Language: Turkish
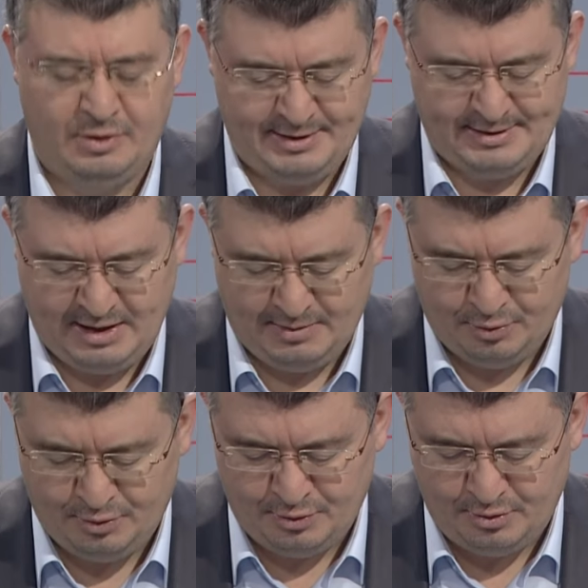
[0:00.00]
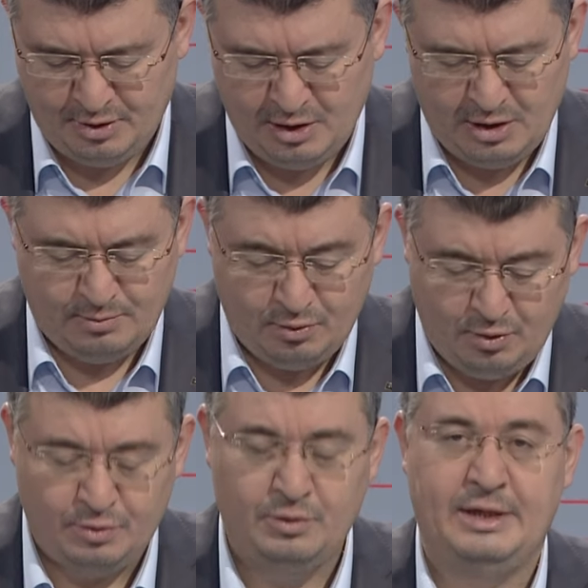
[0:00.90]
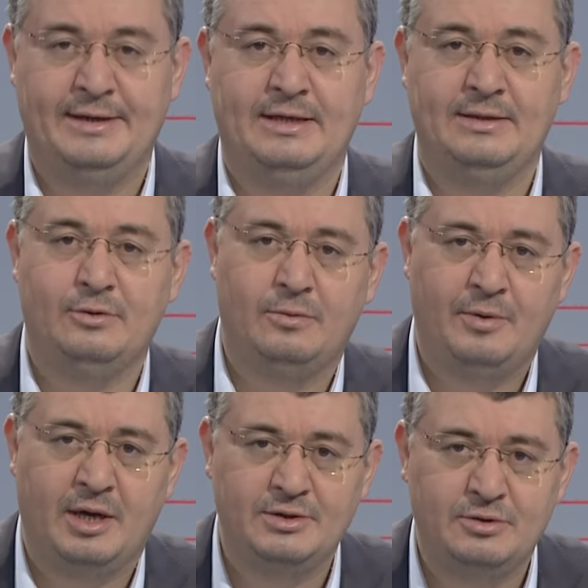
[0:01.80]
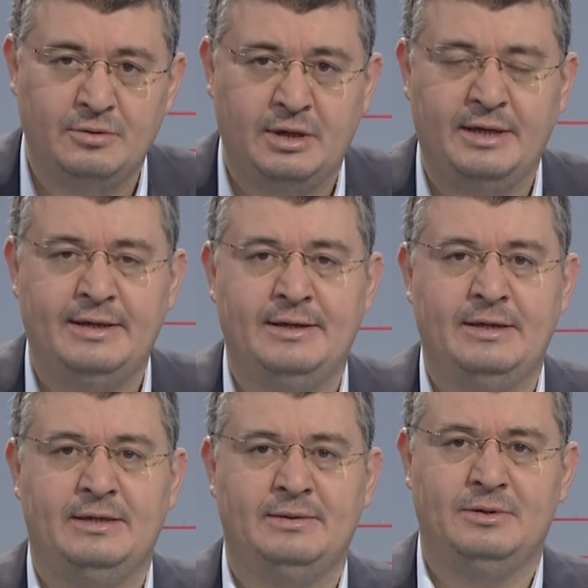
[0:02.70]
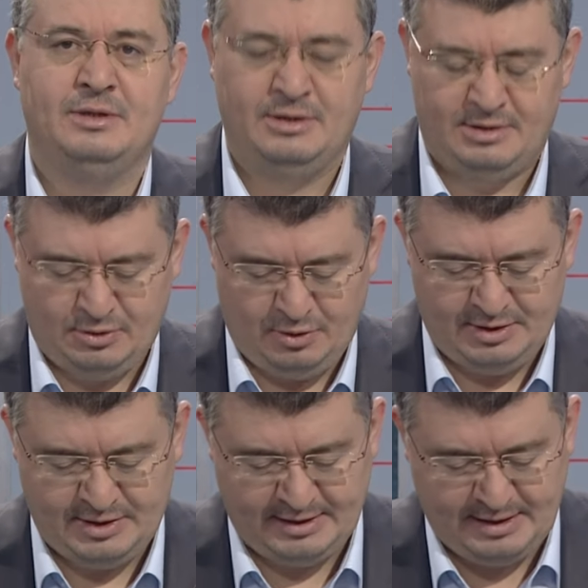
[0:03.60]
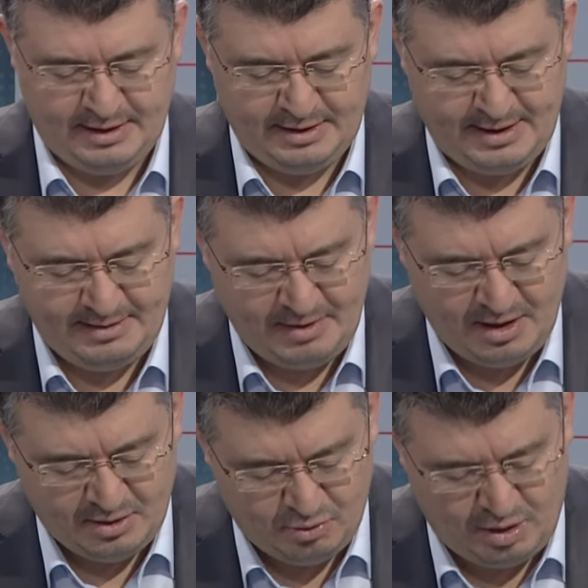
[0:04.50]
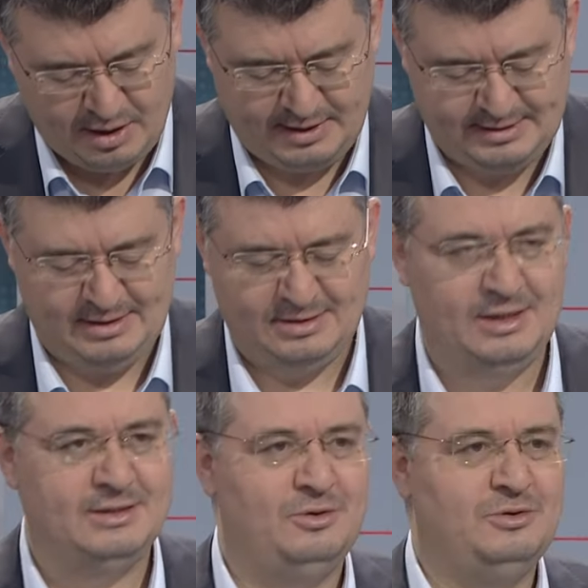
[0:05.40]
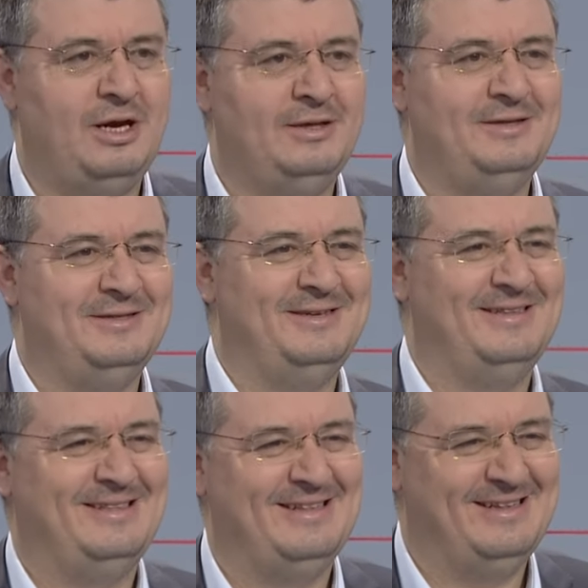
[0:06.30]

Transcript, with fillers: Dolayısıyla bugün bu konuyla ilgili, bu operasyonla ilgili e, söyleyeceklerini de kulak kesileceğiz. Hoş geldiniz. Hoş